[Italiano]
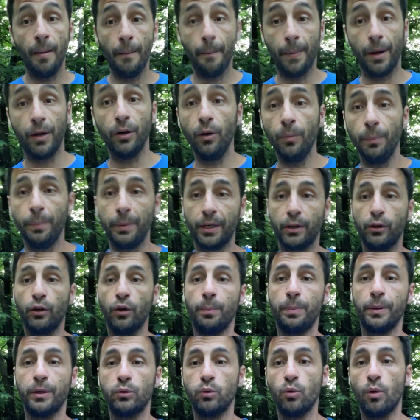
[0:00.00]
ma non per
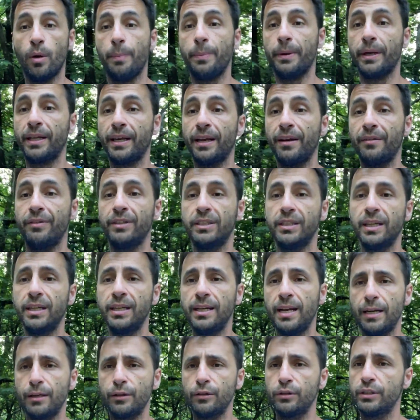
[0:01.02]
colpa tua, perché il
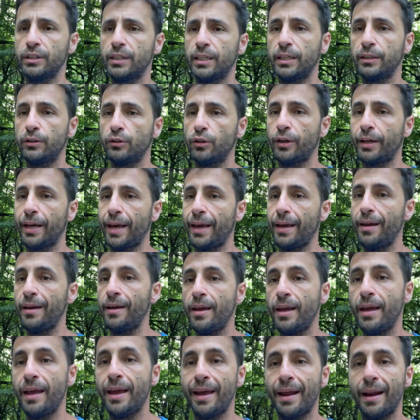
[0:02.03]
veterinario ti ha detto che
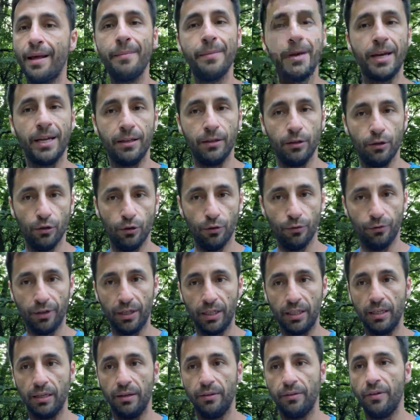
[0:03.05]
era meglio non
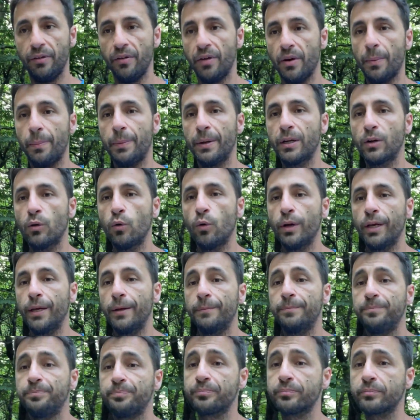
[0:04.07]
fargliele vivere. Per cui
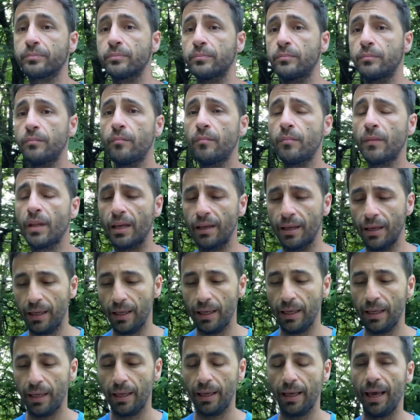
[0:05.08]

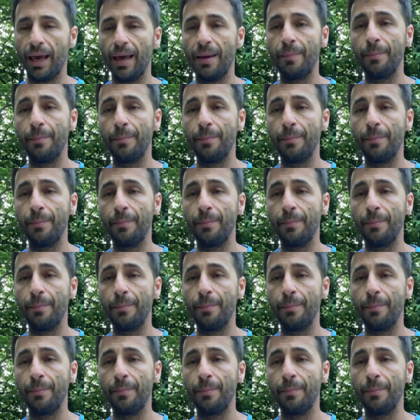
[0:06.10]
è